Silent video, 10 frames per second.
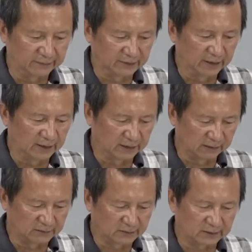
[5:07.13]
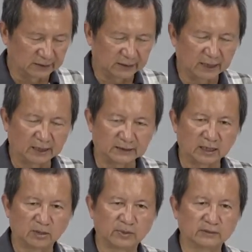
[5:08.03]
那老师在拆开材
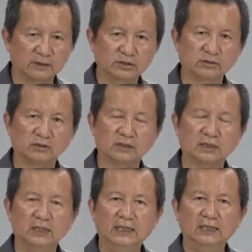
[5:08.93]
料包的时候呢，